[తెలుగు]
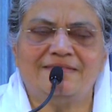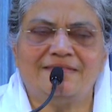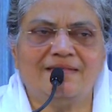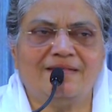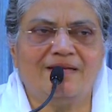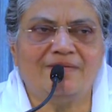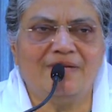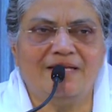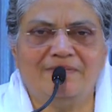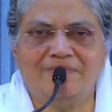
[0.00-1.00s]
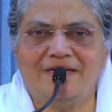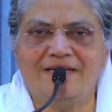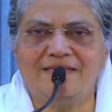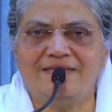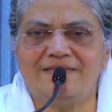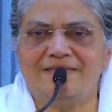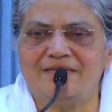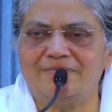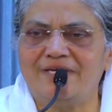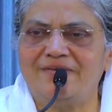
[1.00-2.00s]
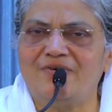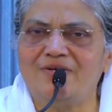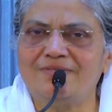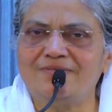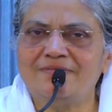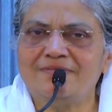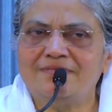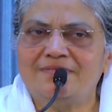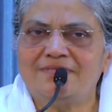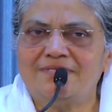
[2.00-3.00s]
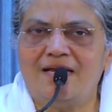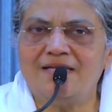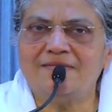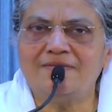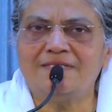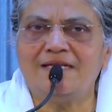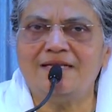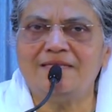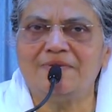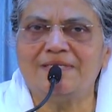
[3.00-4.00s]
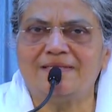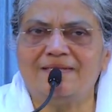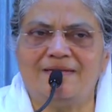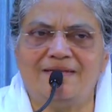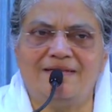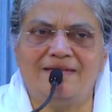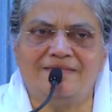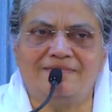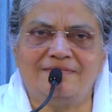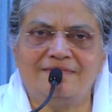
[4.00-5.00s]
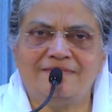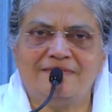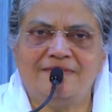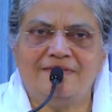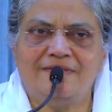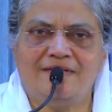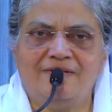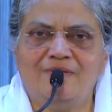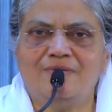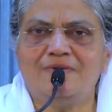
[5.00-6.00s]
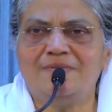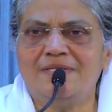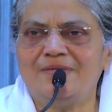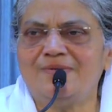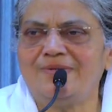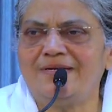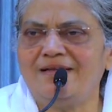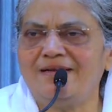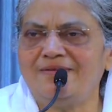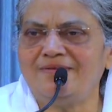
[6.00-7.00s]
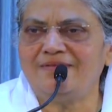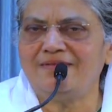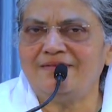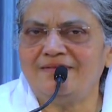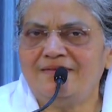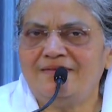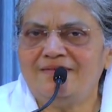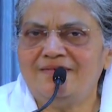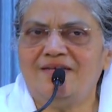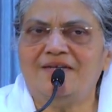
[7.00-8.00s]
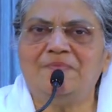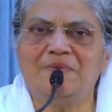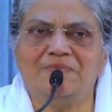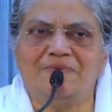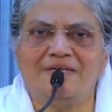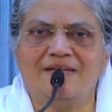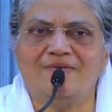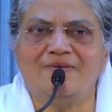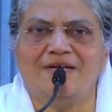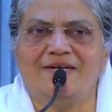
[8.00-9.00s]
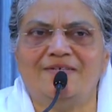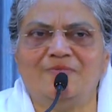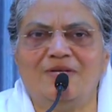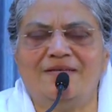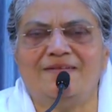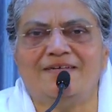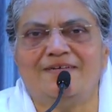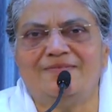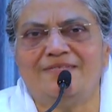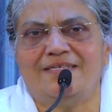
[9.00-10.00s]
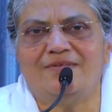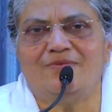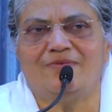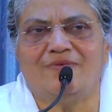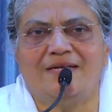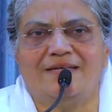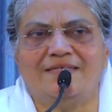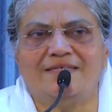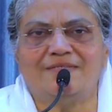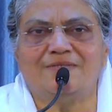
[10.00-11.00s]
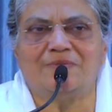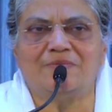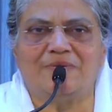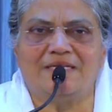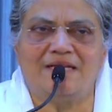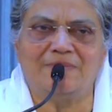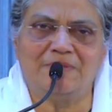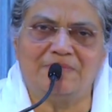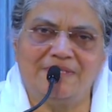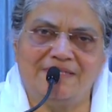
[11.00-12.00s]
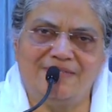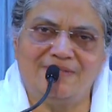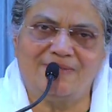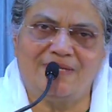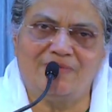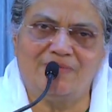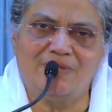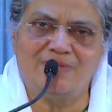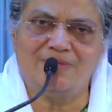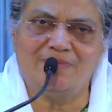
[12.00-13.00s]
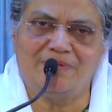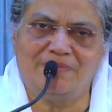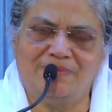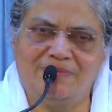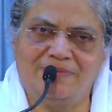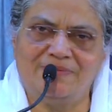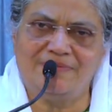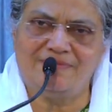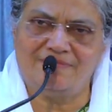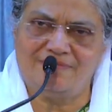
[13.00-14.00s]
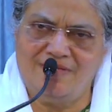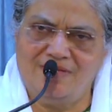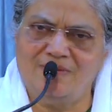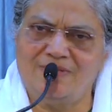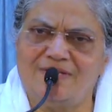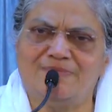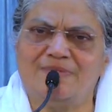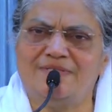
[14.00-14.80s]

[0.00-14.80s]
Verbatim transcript: సంతానం లేని బిడ్డలకు ఇది ఎంత అభయవాకు చాలా సంవత్సరాలైంది మాకు సంతానం లేదు నన్ను లోకమంతా గుడ్రాలంటుంది ఏంటి ప్రభు నాకు న్యాయము నీతి ఎక్కడుందా నేను ఒకవేళ యేసు ప్రభు పాదాల మీద ఏడుస్తున్నావేమో ఈరోజు ప్రభు నీకు జ్ఞాపకం